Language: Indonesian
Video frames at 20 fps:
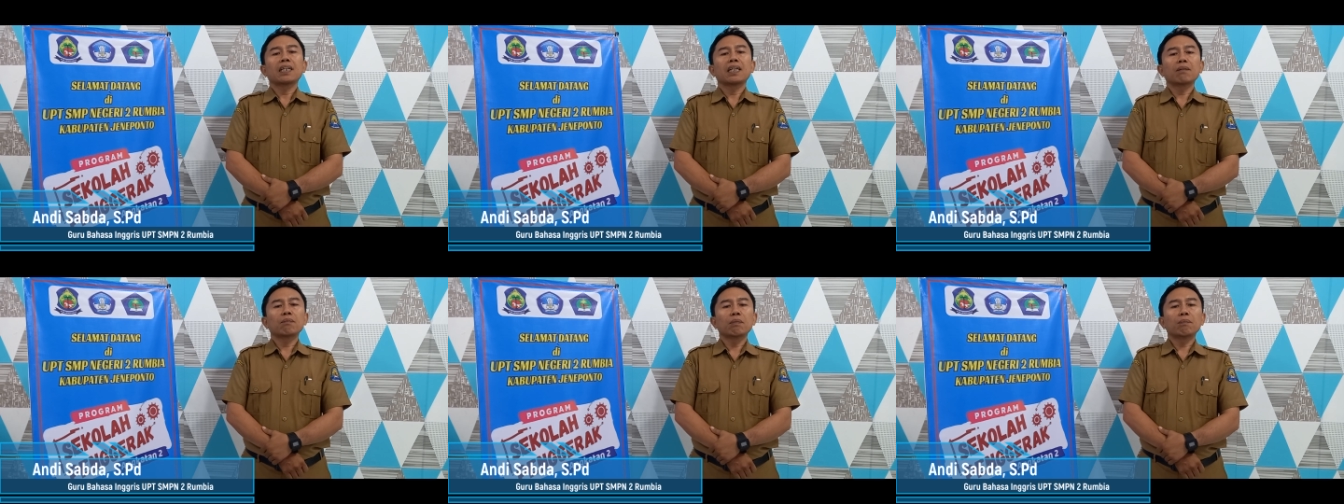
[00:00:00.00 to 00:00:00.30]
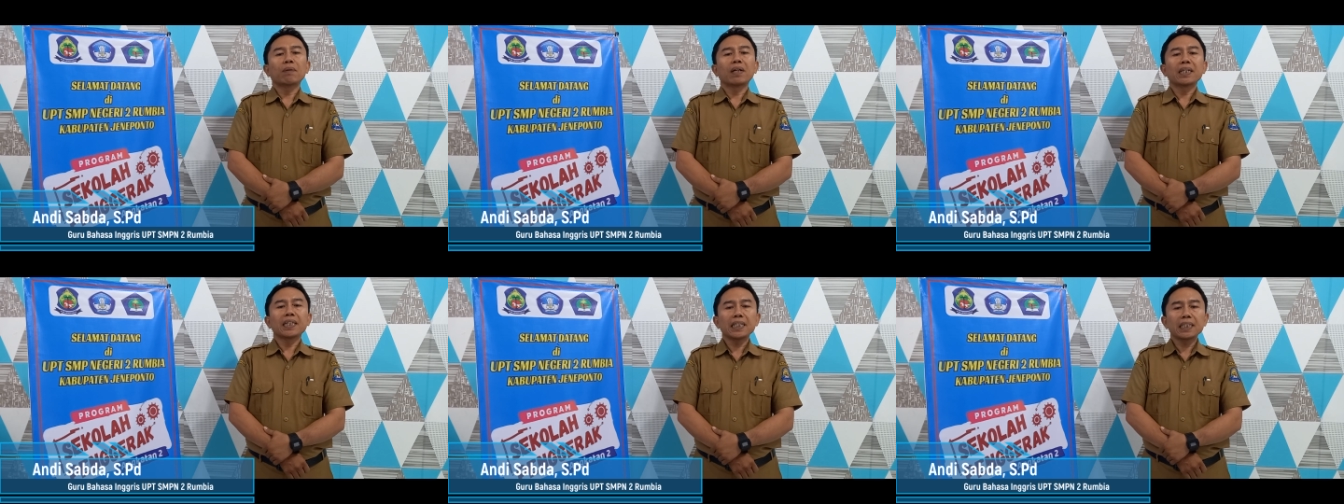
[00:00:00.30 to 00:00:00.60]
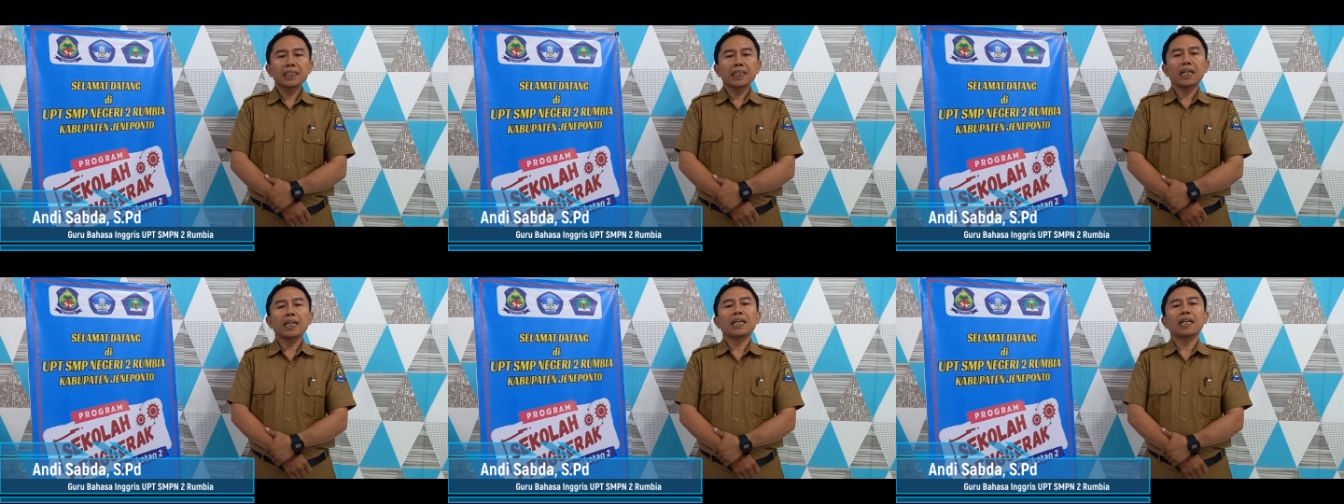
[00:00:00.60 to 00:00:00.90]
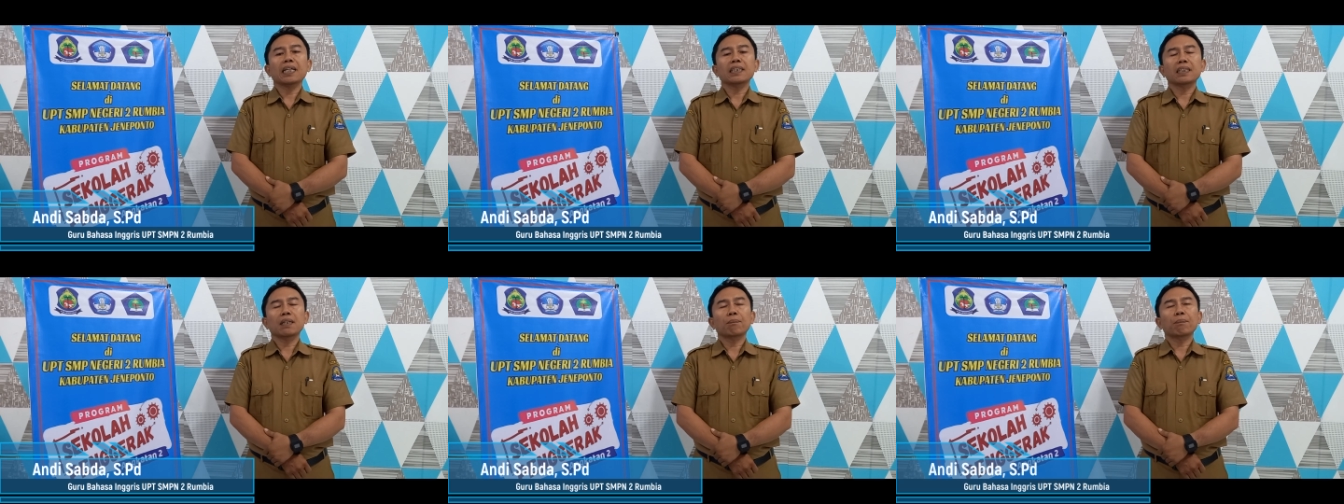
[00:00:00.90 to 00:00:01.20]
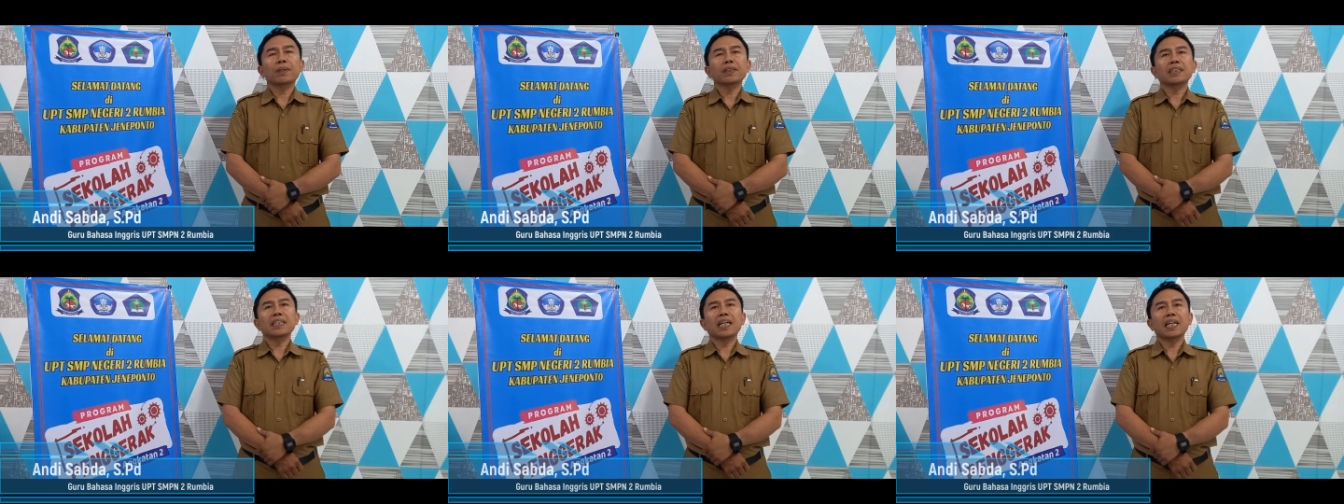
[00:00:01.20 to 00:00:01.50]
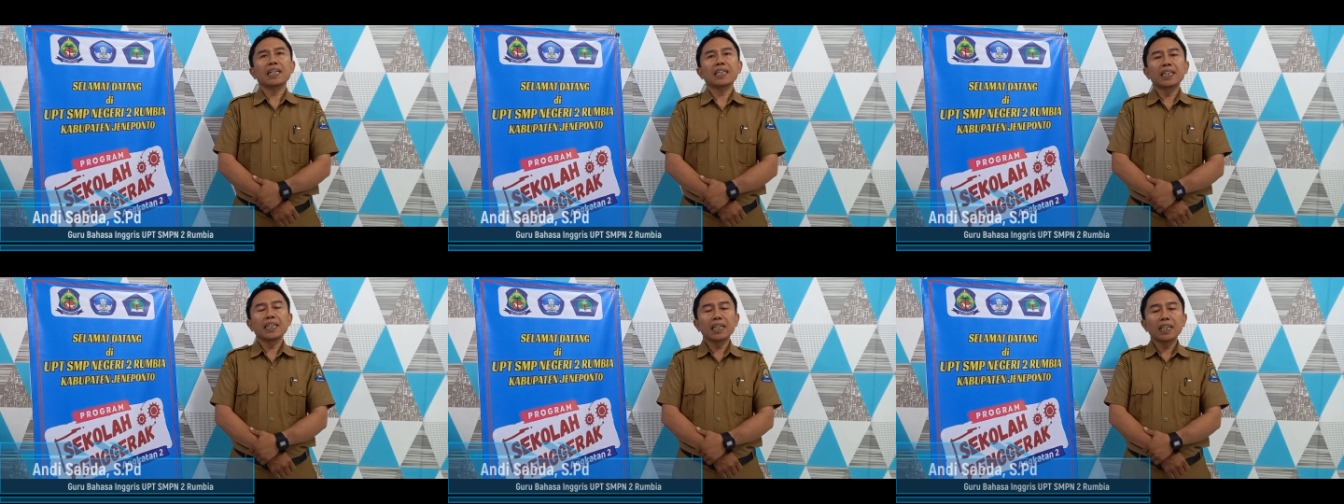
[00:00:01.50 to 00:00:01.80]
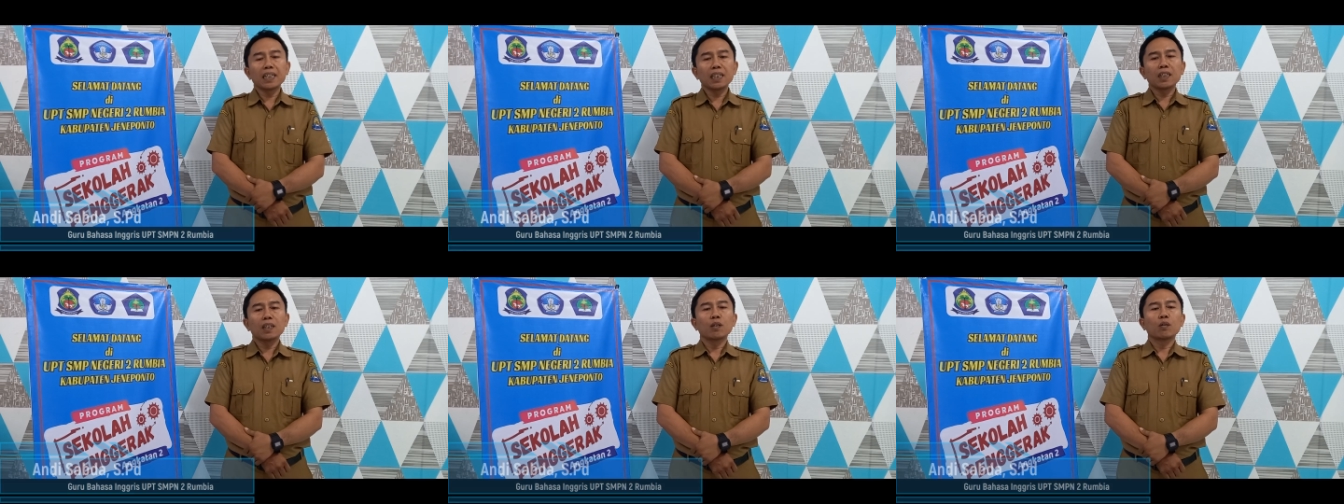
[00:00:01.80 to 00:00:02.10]
dan membangkitkan rasa percaya
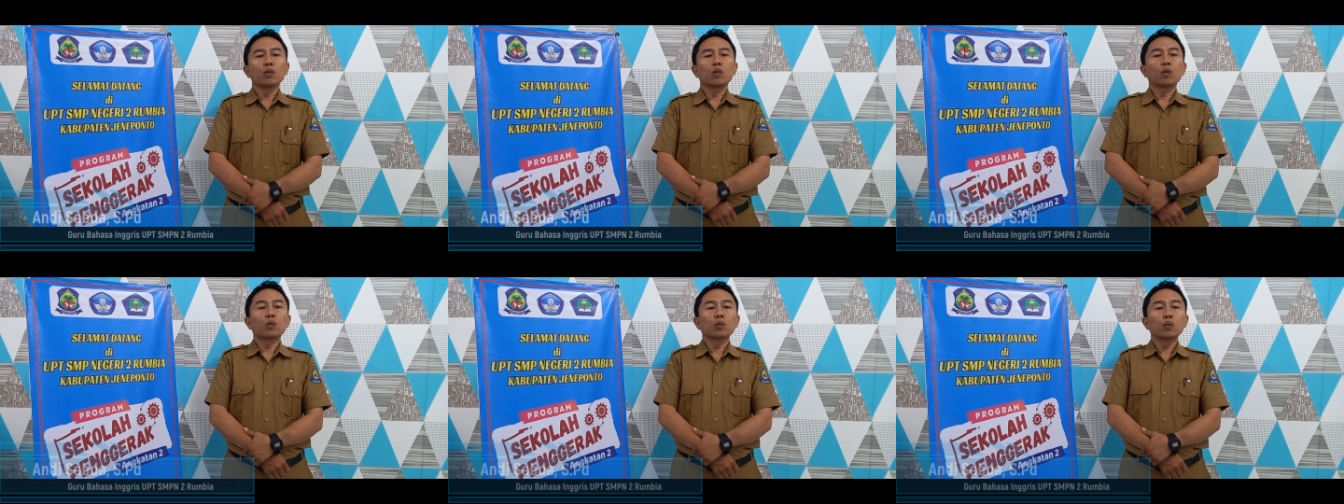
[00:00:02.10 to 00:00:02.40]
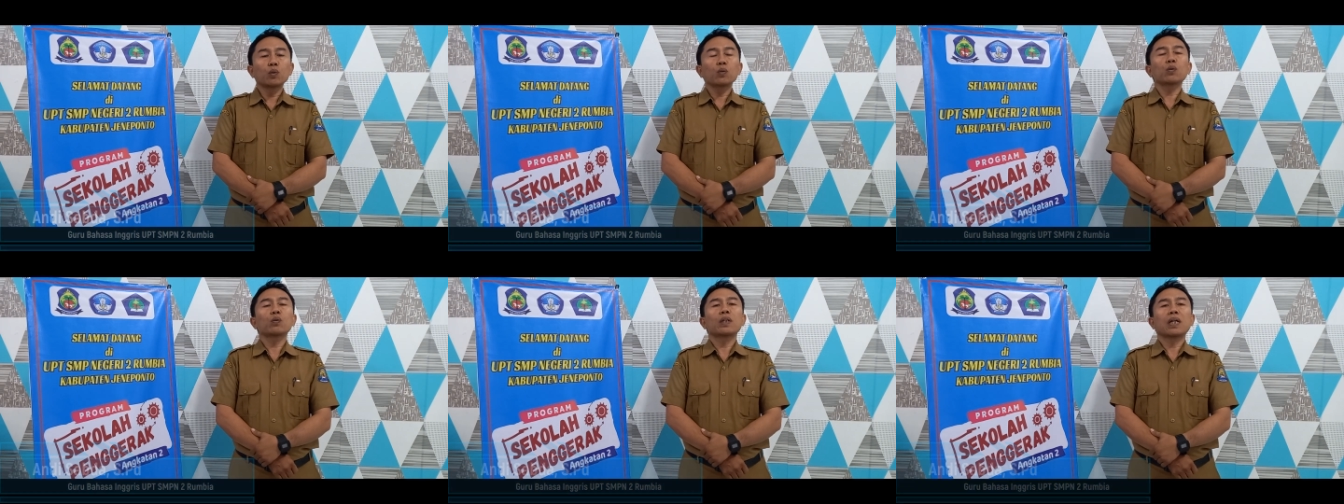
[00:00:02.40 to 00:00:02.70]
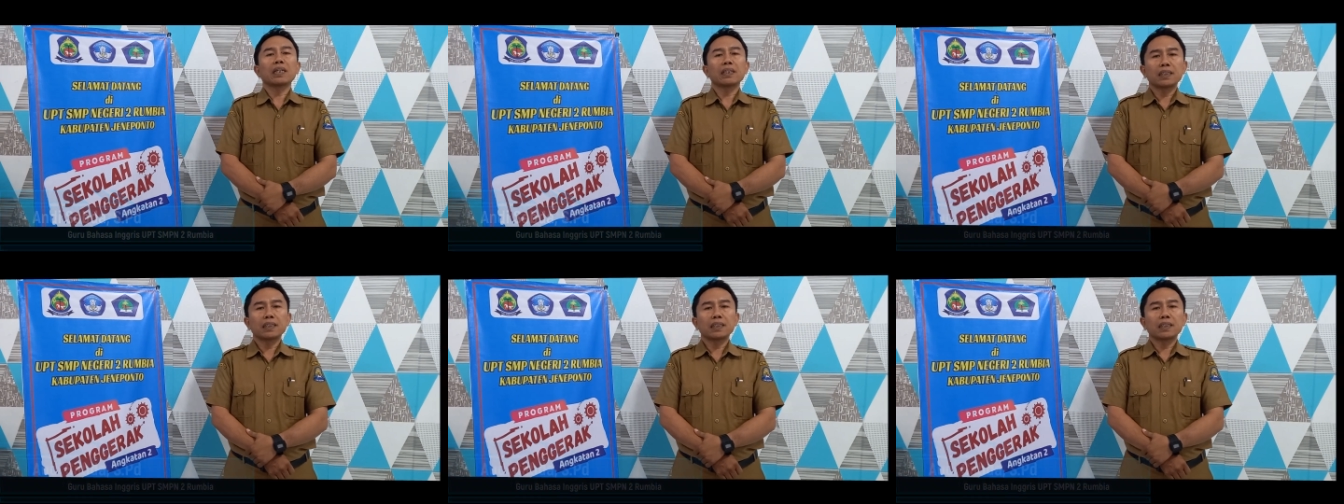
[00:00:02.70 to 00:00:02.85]
diri guru-guru dan